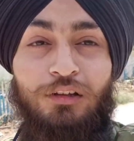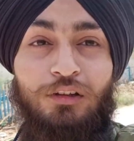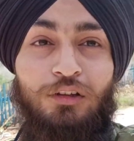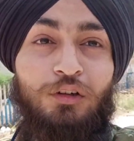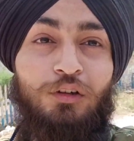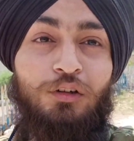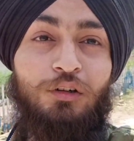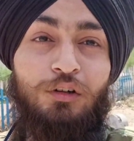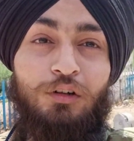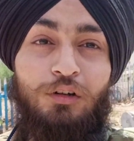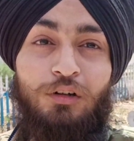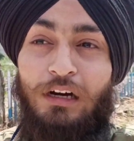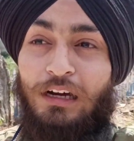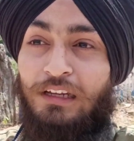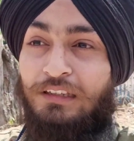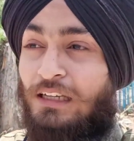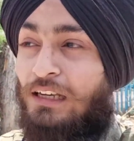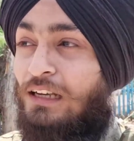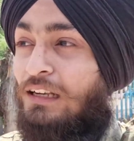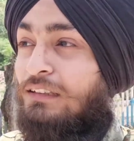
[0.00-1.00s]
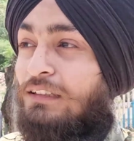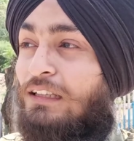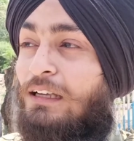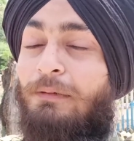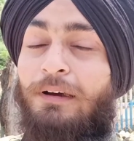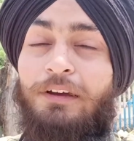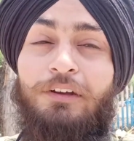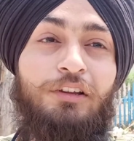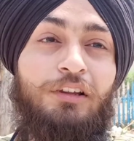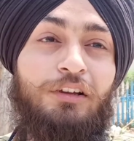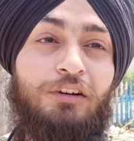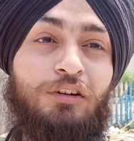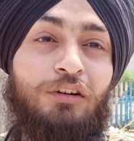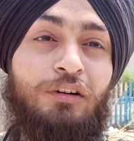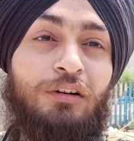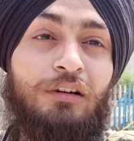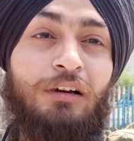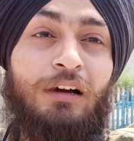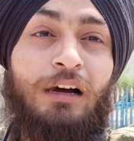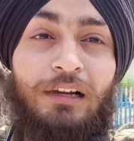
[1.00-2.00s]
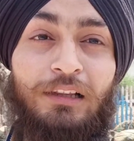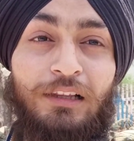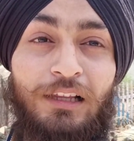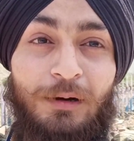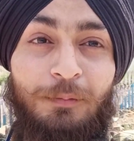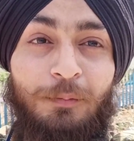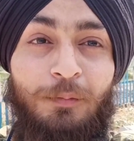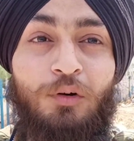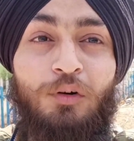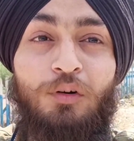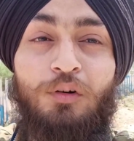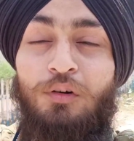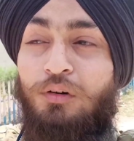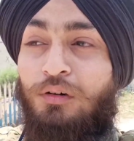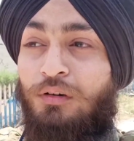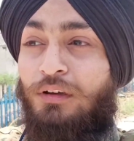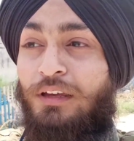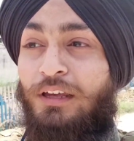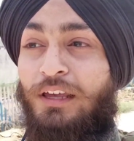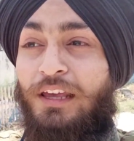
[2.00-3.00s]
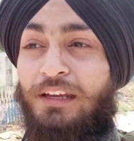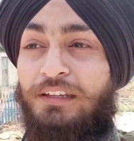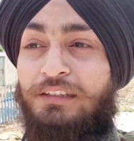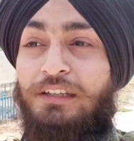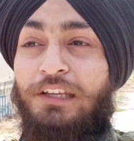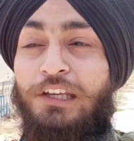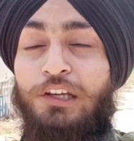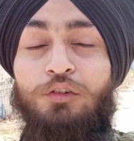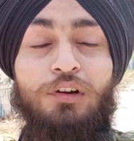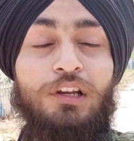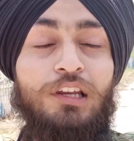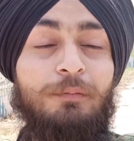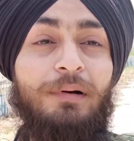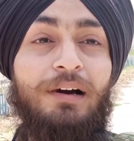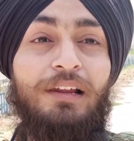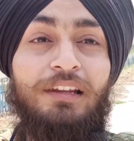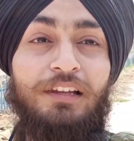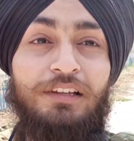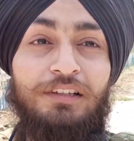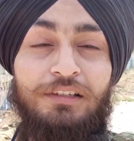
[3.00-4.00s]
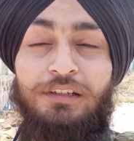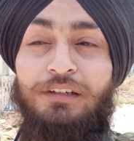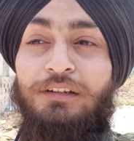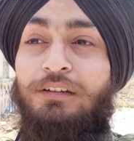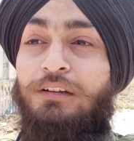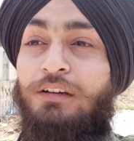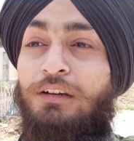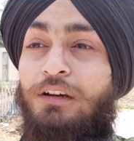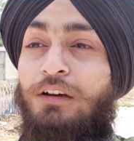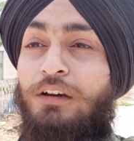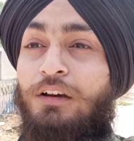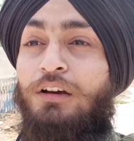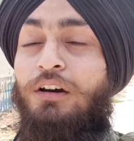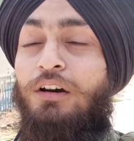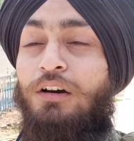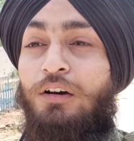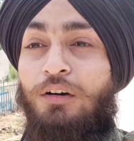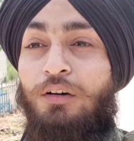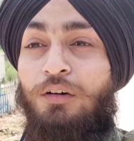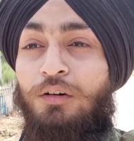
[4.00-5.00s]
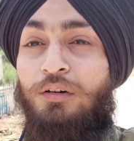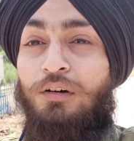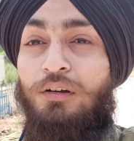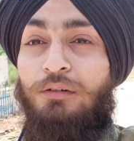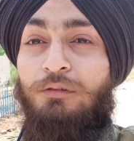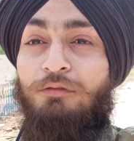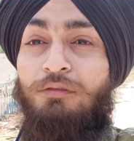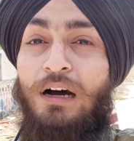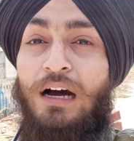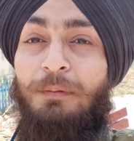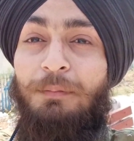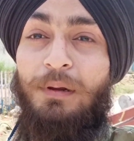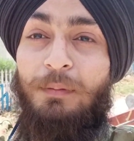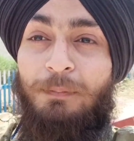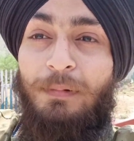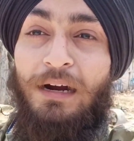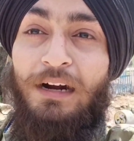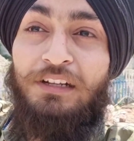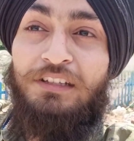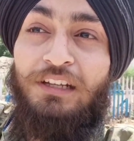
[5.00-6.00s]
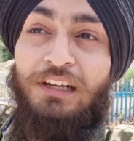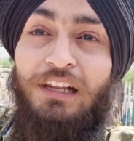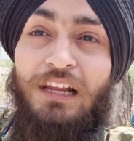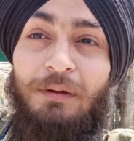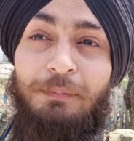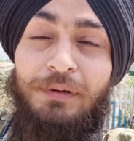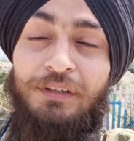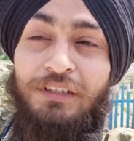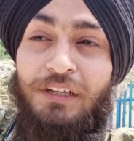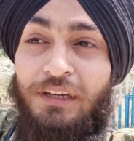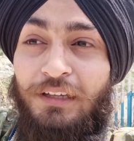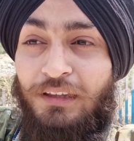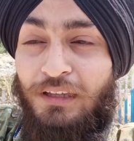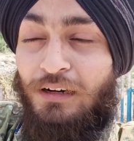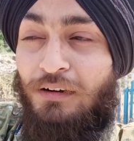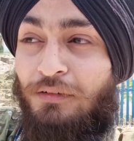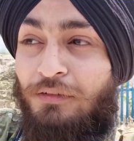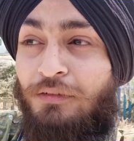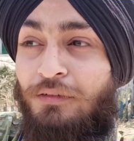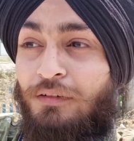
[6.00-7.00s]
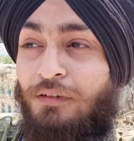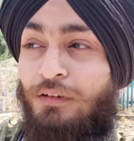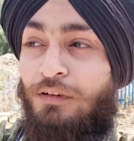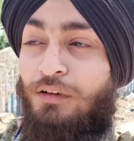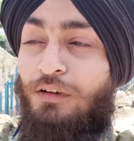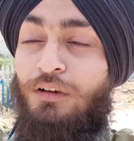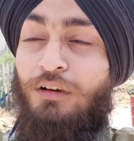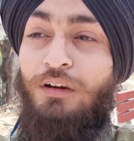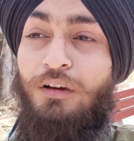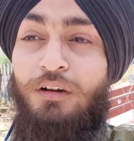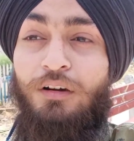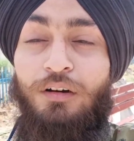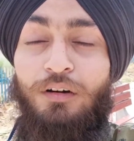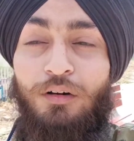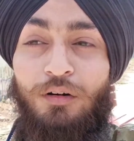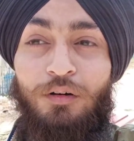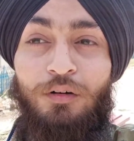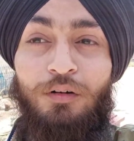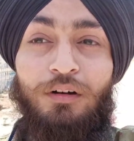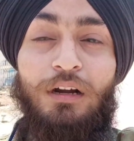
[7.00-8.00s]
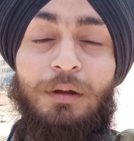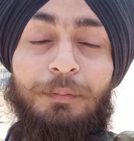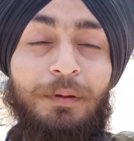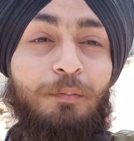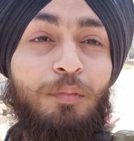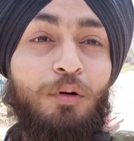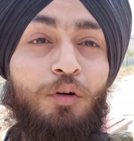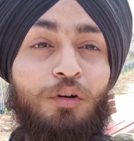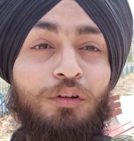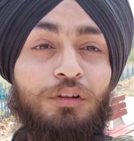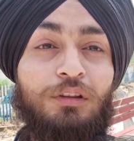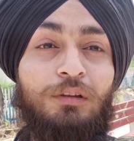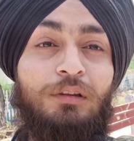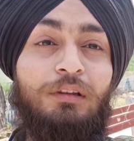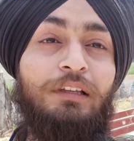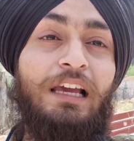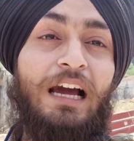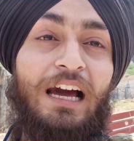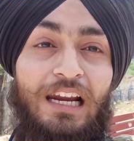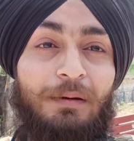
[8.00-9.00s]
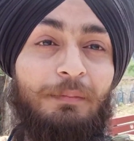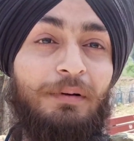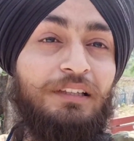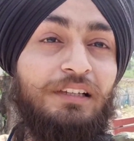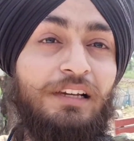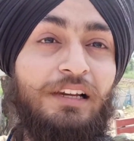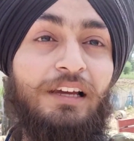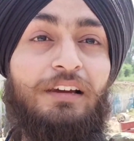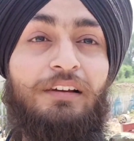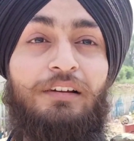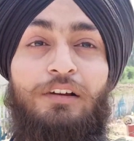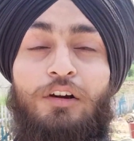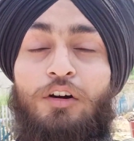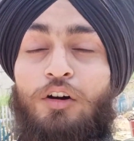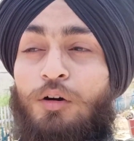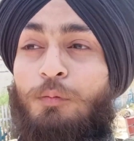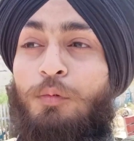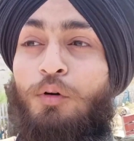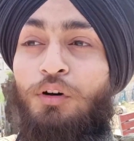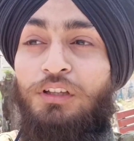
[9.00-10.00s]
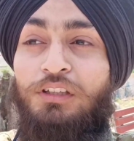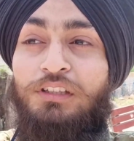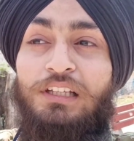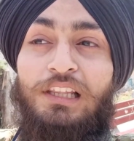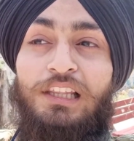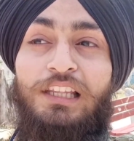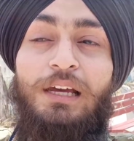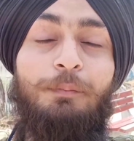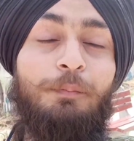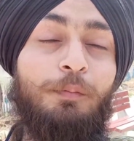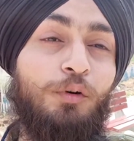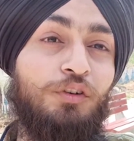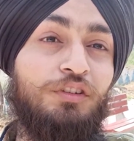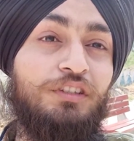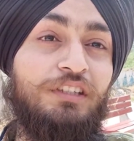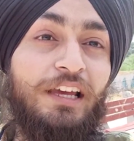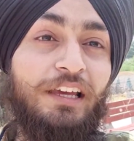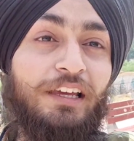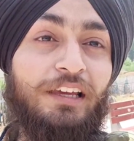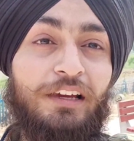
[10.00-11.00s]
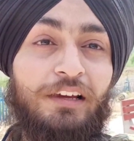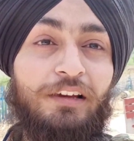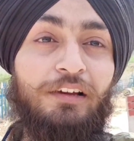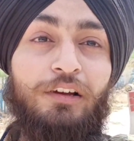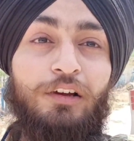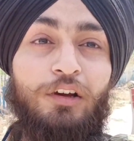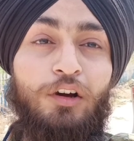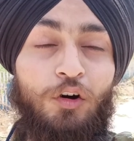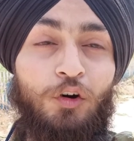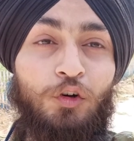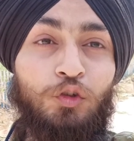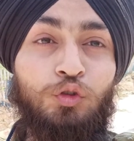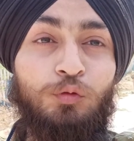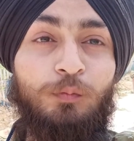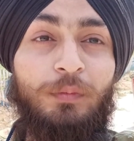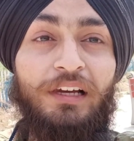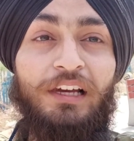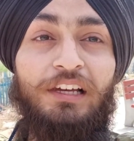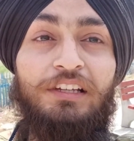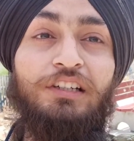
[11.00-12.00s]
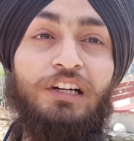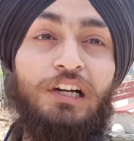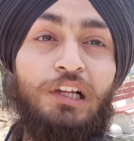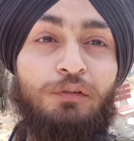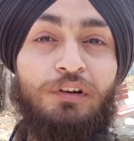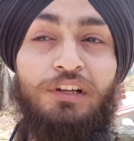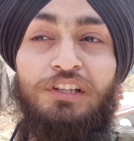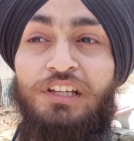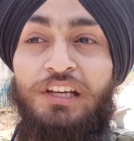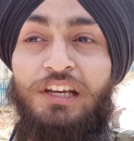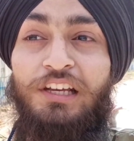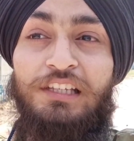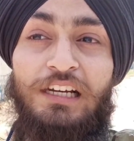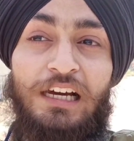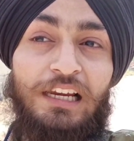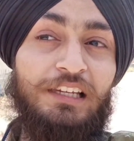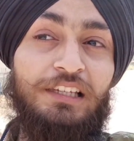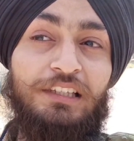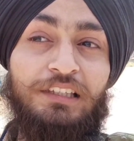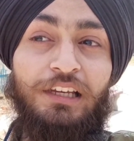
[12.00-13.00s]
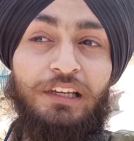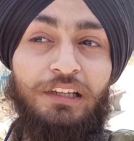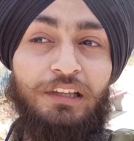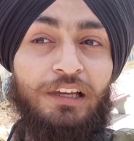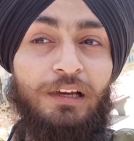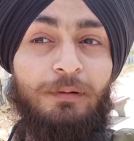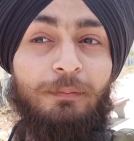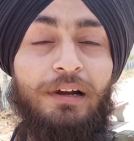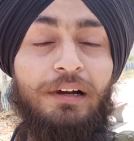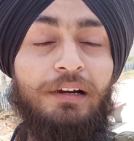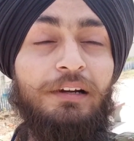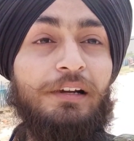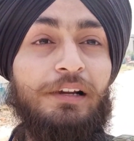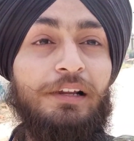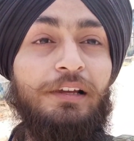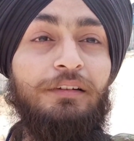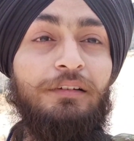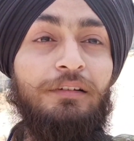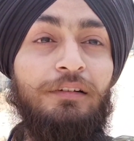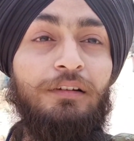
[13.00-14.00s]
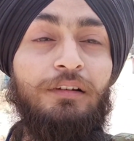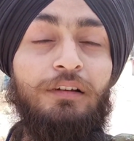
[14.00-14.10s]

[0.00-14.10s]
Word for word: तो अच्छा लगता है भाइयों देखो हर धर्मों को एक इक्वली मानना चाहिए और वहाँ पर पार्ट चल रहा है पीछे की तरफ और अभी बहुत ग्यारह बज रहे हैं और बहुत ही जल्दी हम पहुँच जाएंगे और सुबह के चढ़े हुए हैं छः चालीस की थी हमारी ट्रेन